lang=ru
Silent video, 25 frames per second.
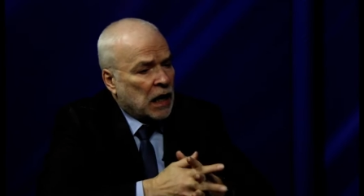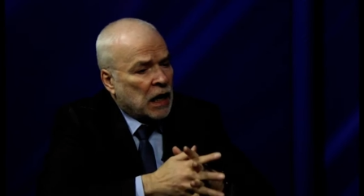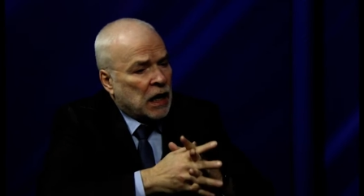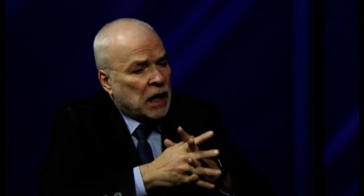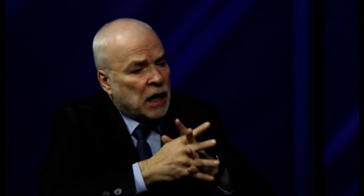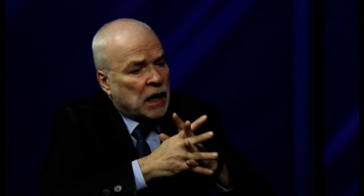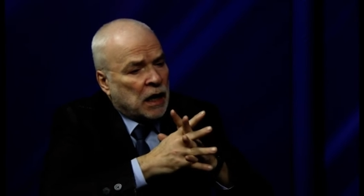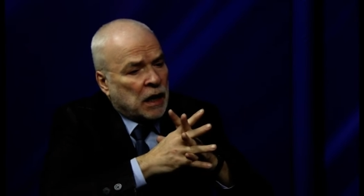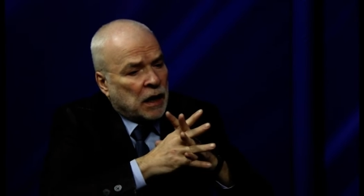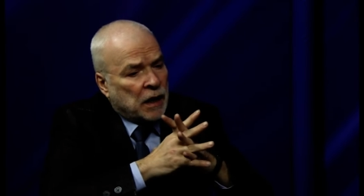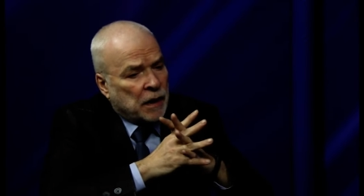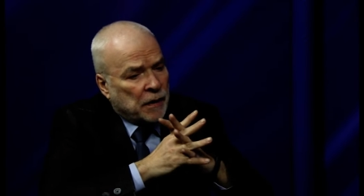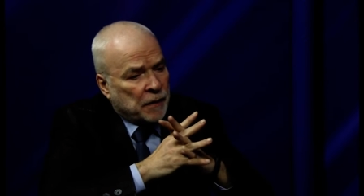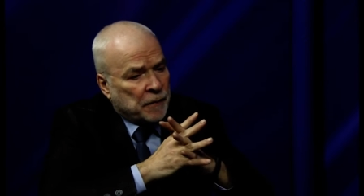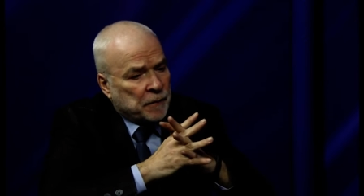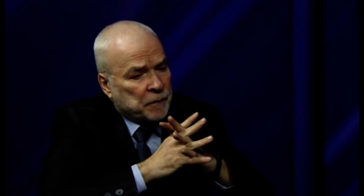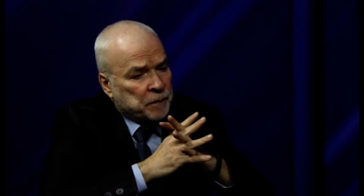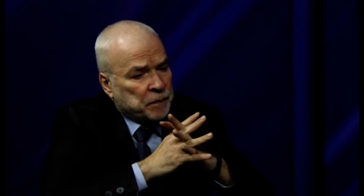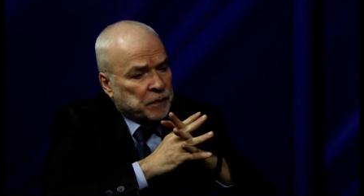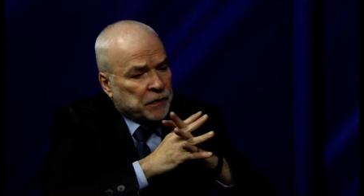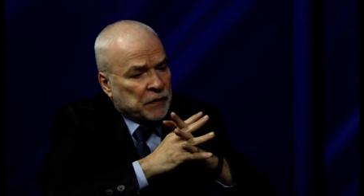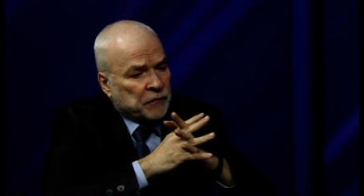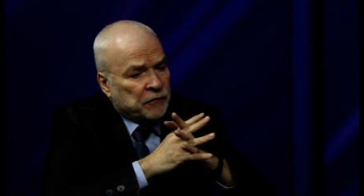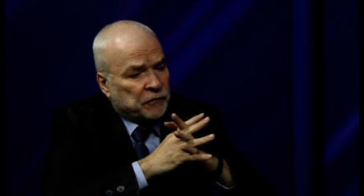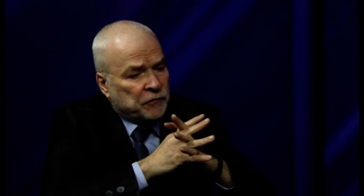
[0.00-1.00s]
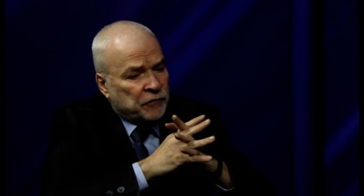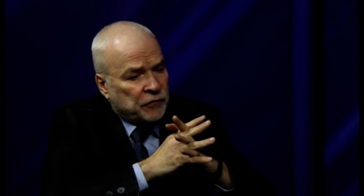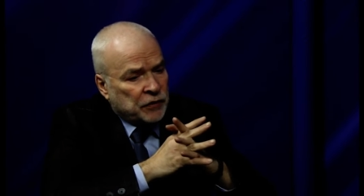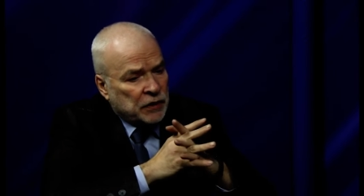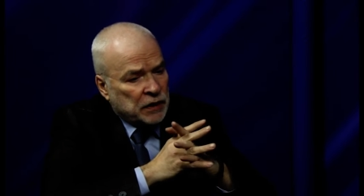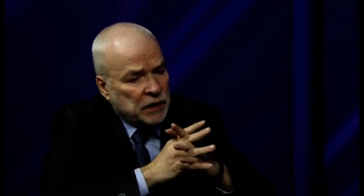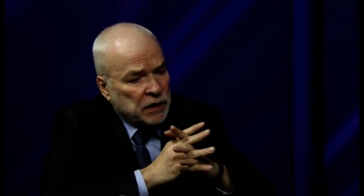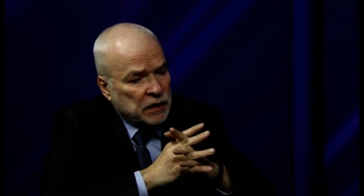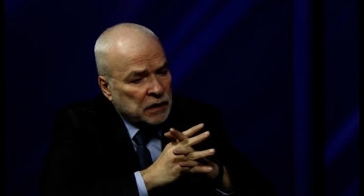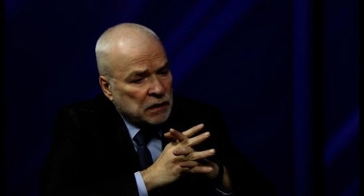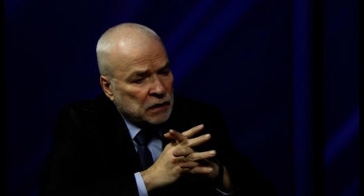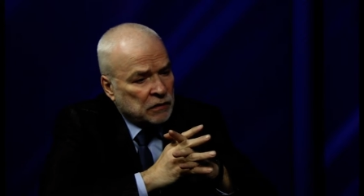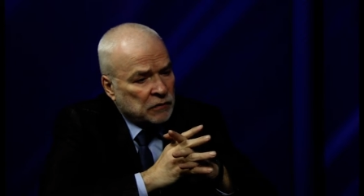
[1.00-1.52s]
А
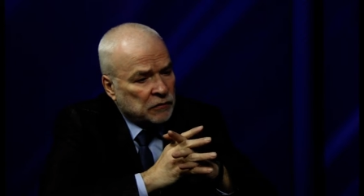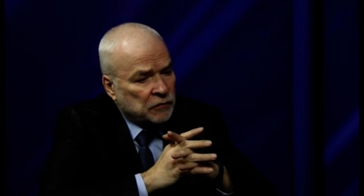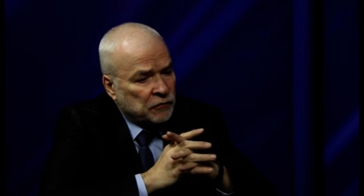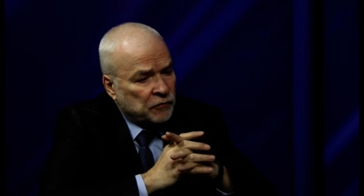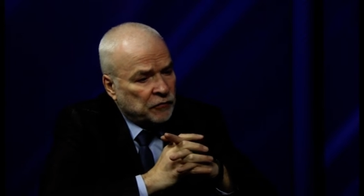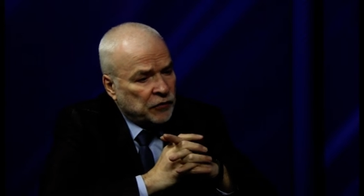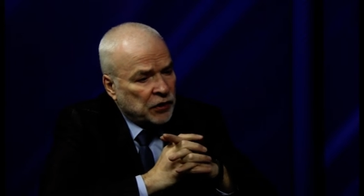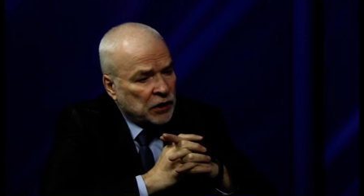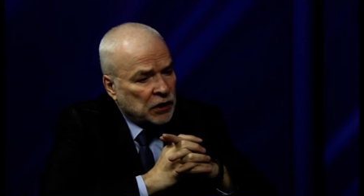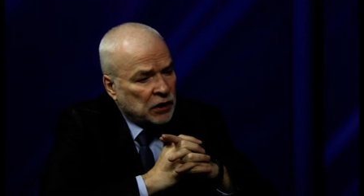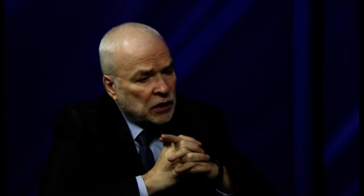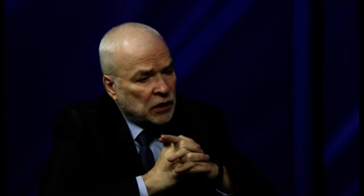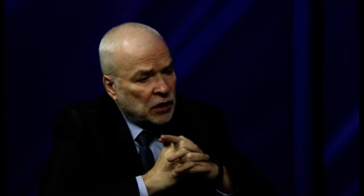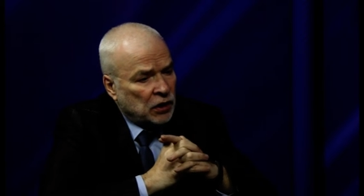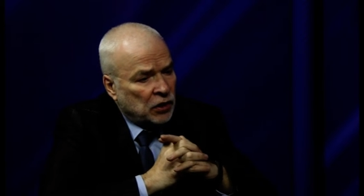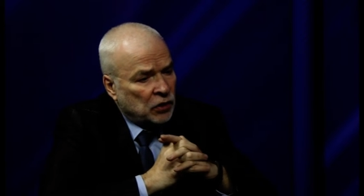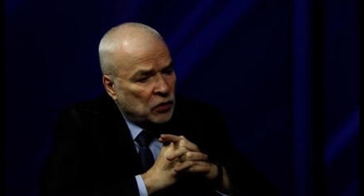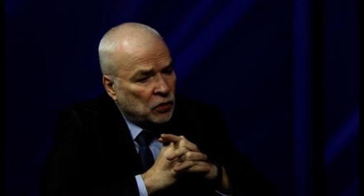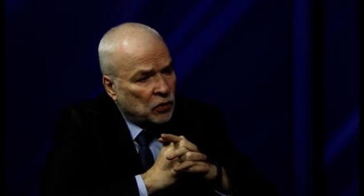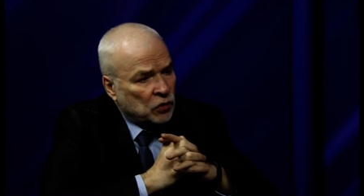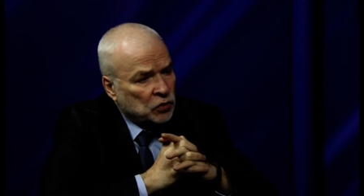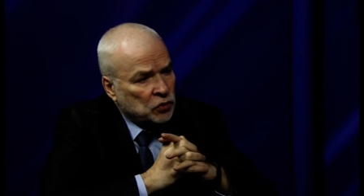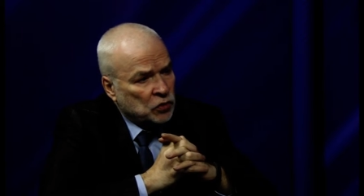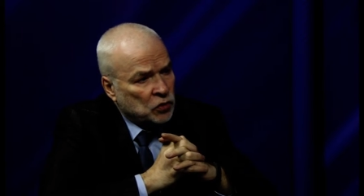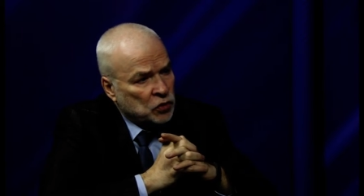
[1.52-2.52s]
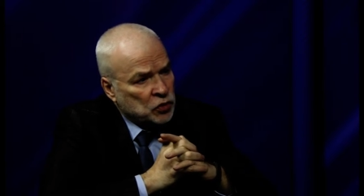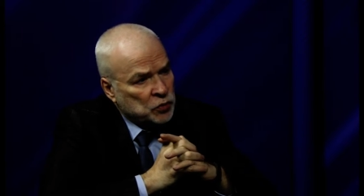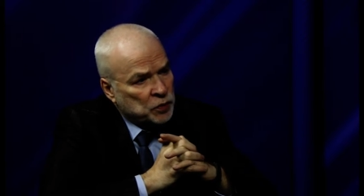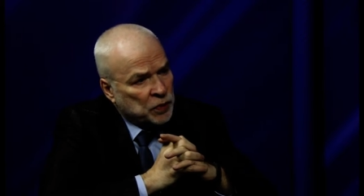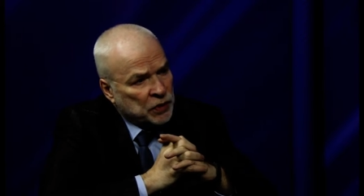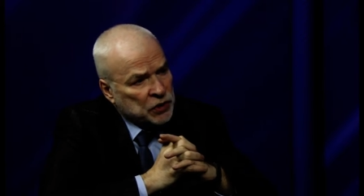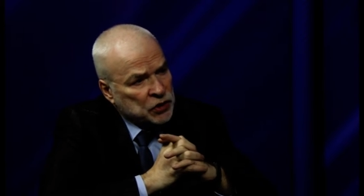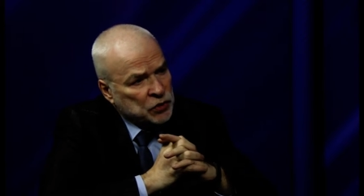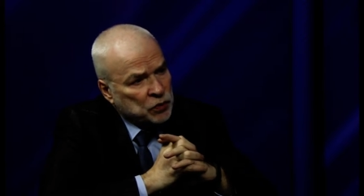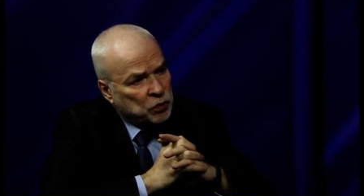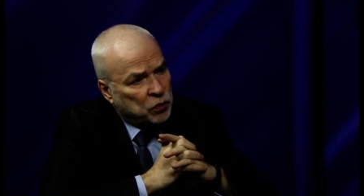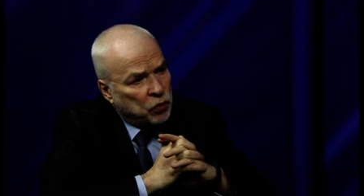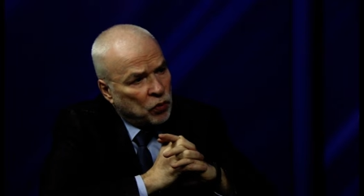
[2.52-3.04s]
вы выиграли конкурс
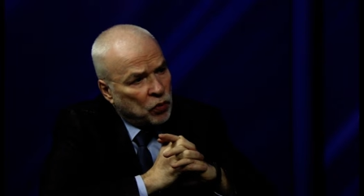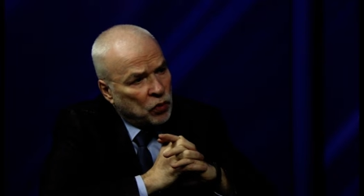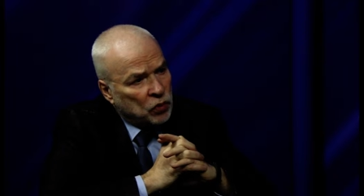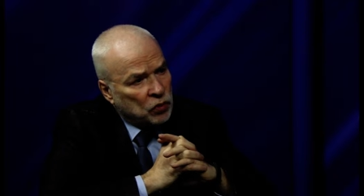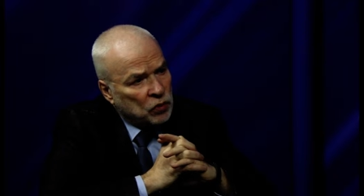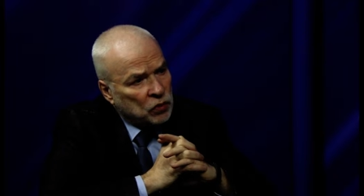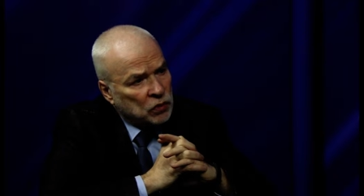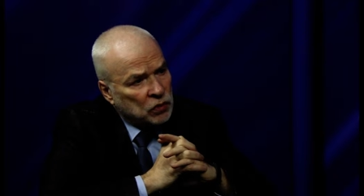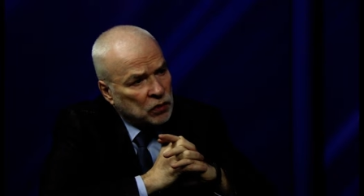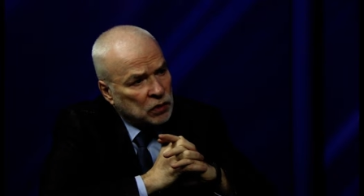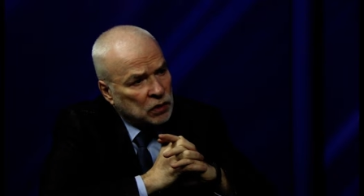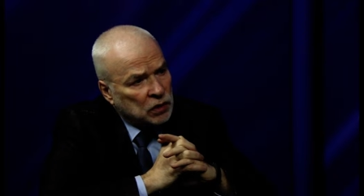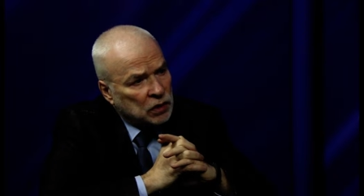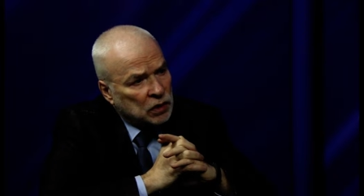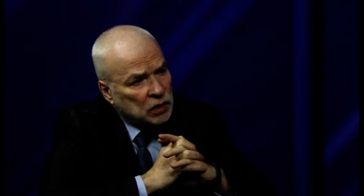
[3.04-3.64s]
по сбору